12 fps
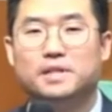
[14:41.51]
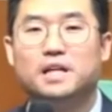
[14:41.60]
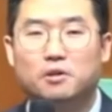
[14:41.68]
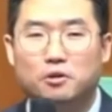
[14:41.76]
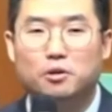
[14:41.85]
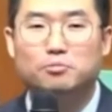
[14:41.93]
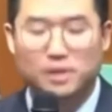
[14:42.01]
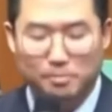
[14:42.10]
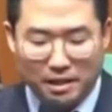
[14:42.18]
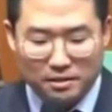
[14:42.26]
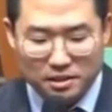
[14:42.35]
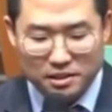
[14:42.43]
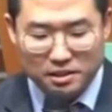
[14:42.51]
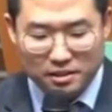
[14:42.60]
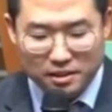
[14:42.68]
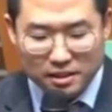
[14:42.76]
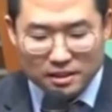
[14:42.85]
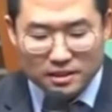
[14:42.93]
그게 여러분이
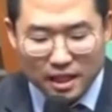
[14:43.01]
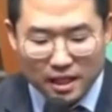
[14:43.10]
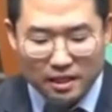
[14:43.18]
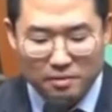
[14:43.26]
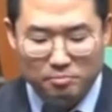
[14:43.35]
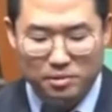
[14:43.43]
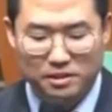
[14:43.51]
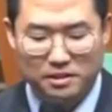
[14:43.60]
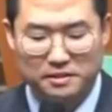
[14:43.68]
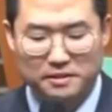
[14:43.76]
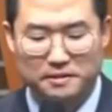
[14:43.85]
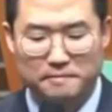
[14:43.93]
받으신 세례입니다.